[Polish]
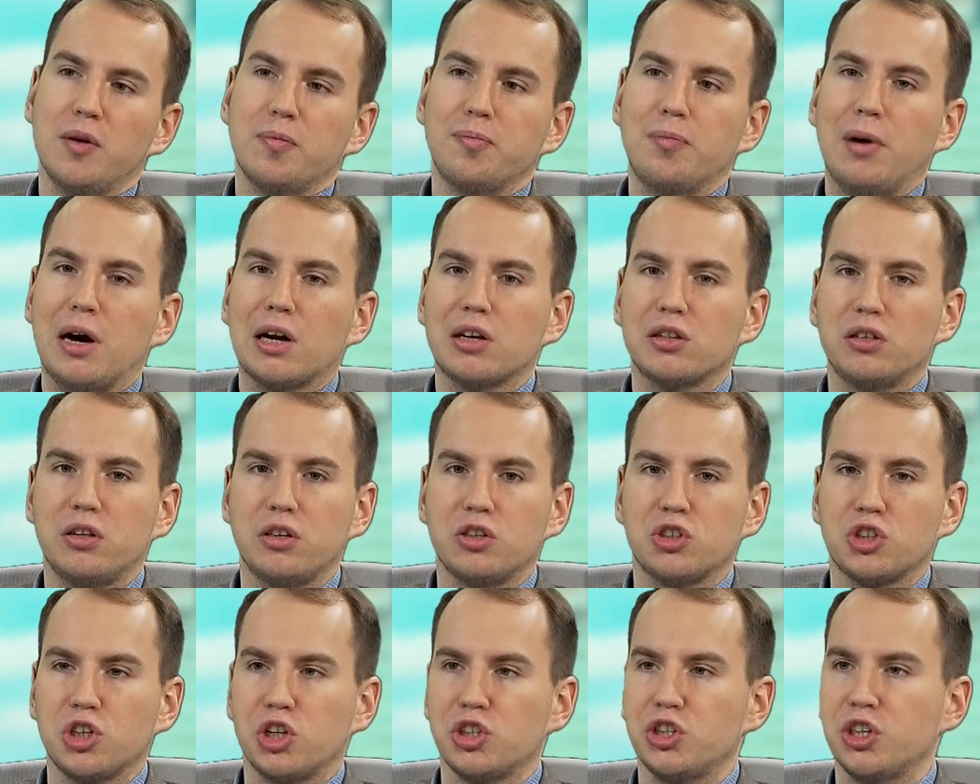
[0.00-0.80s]
partii
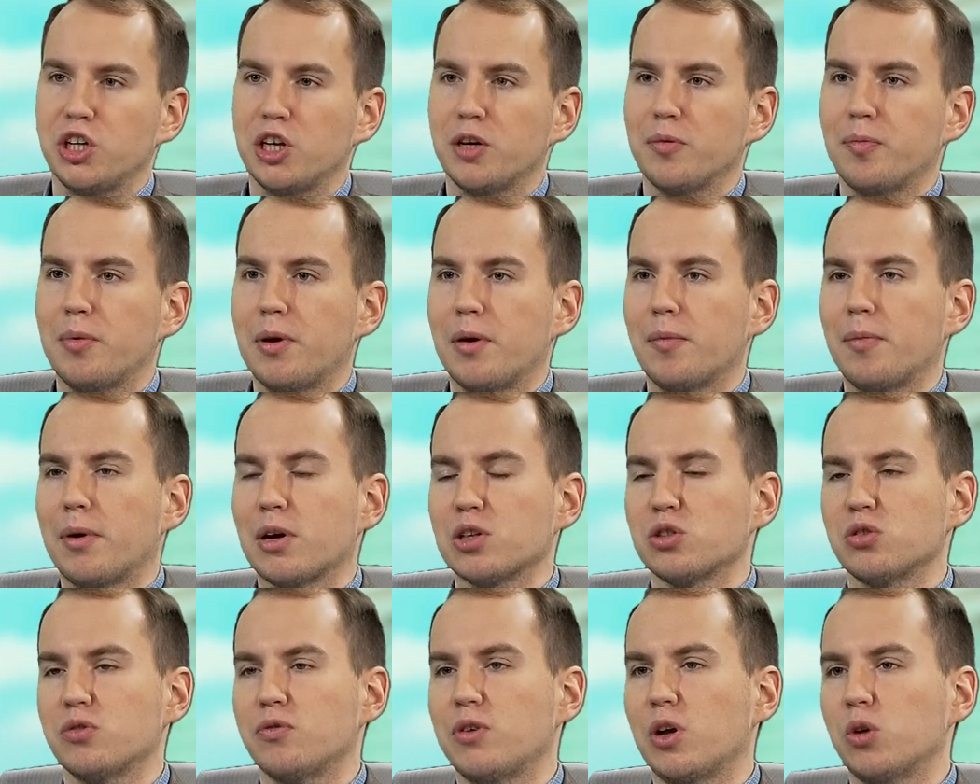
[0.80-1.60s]
III RP,
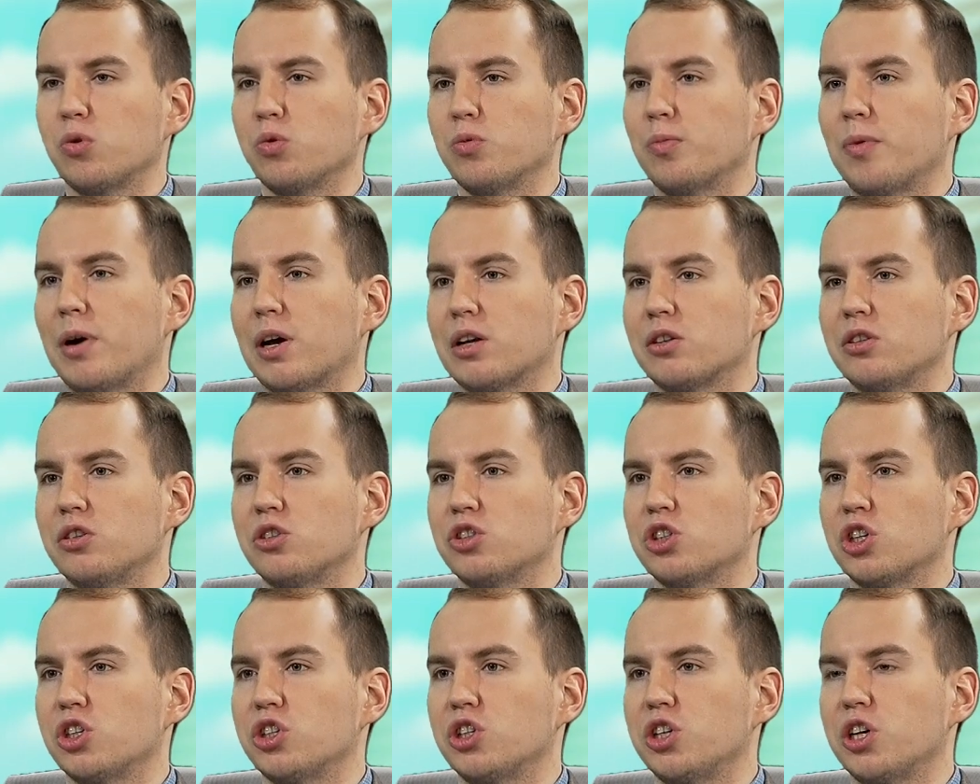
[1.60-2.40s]
bardzo wielu partii
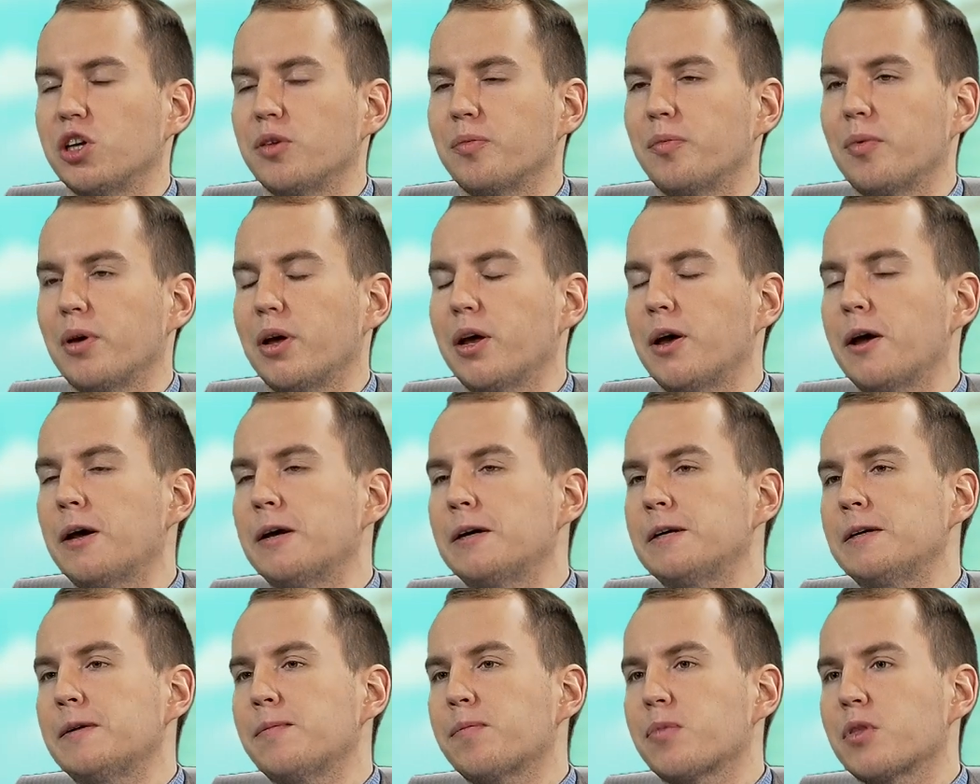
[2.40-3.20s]
III RP,
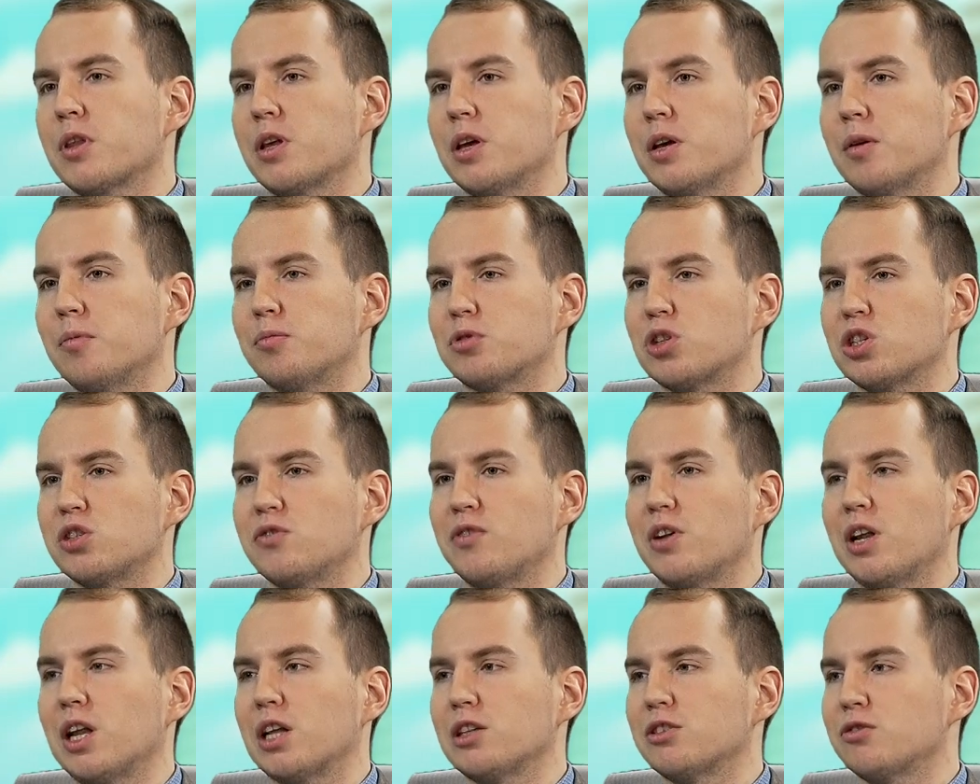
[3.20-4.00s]
e, przez
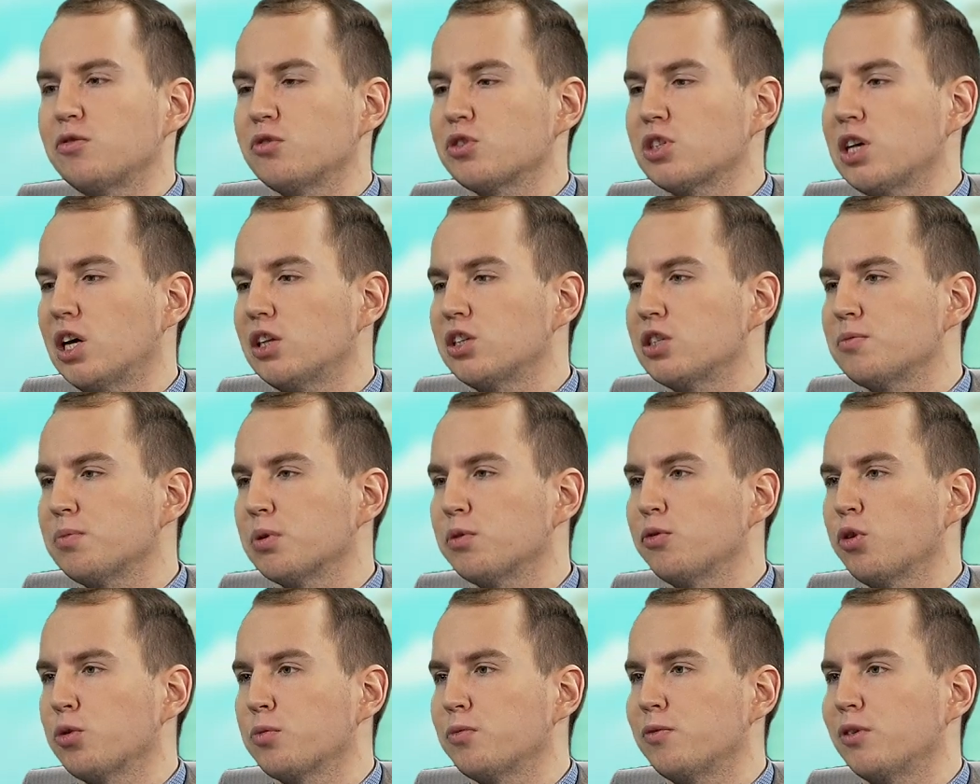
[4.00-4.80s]
wiele lat związany z
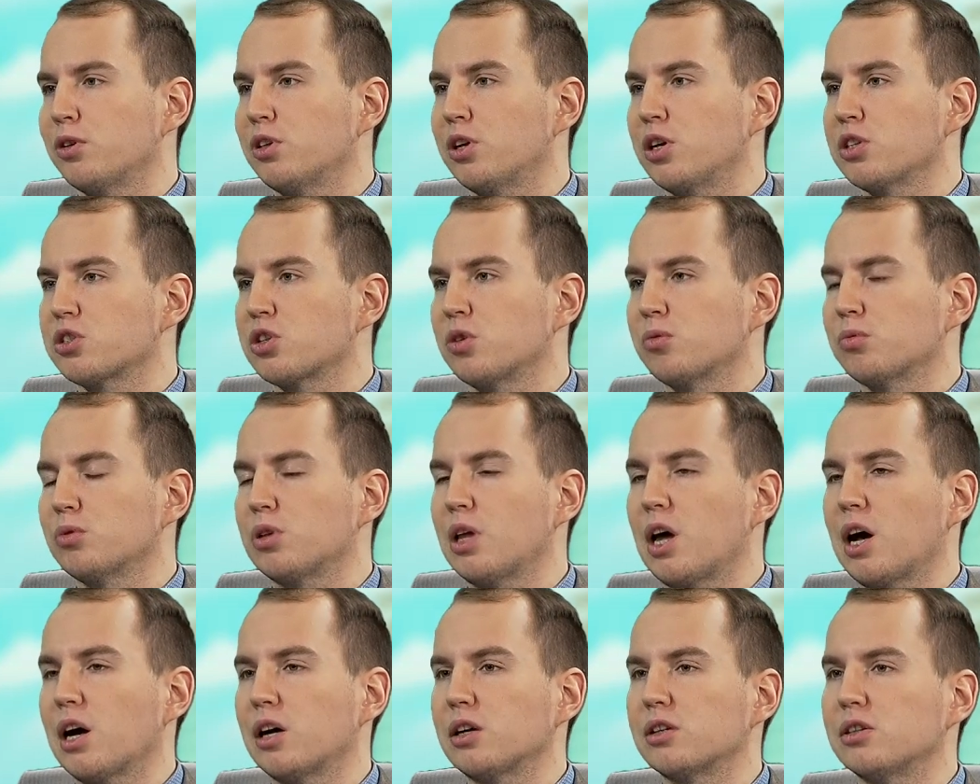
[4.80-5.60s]
Platformą Obywatelską,
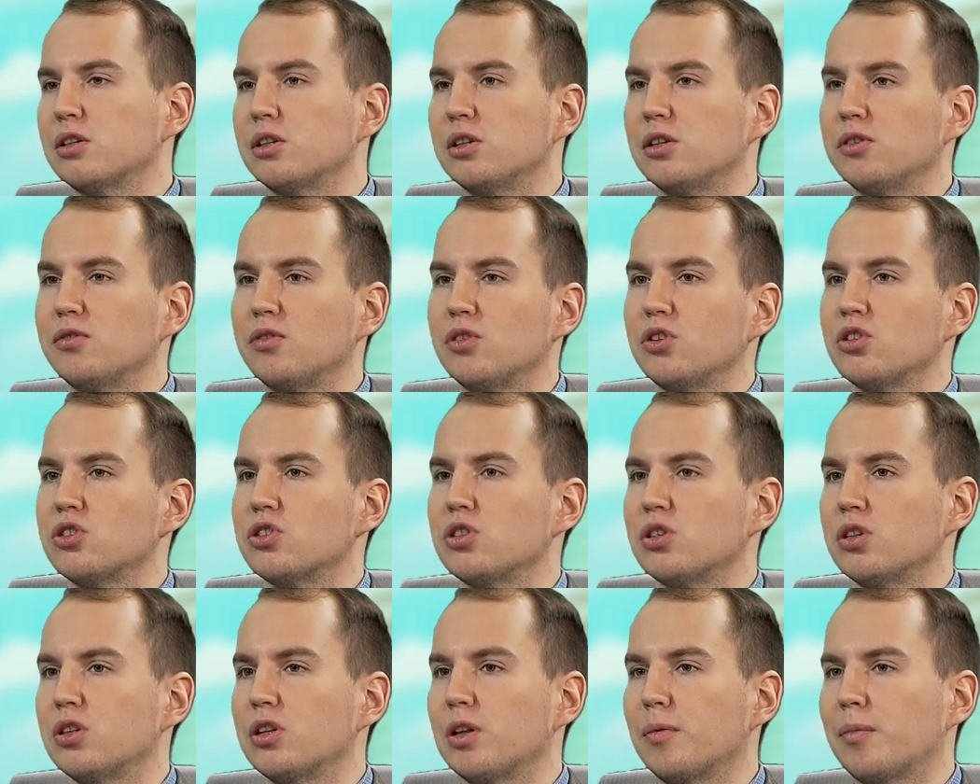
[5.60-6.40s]
tak? E,
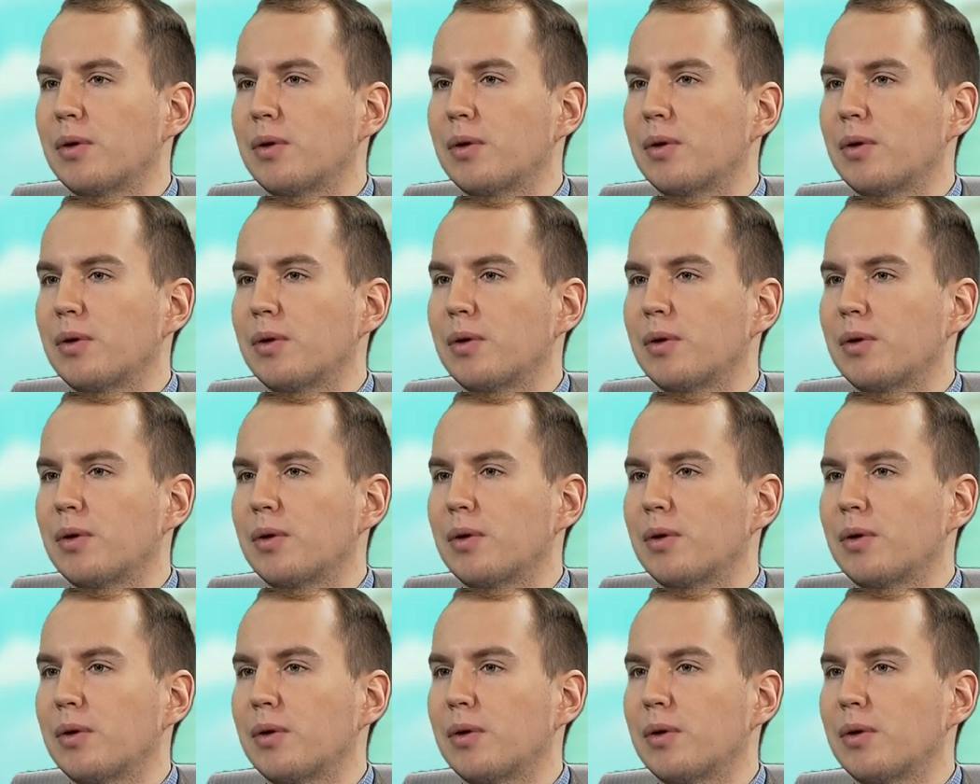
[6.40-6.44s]
więc naprawdę...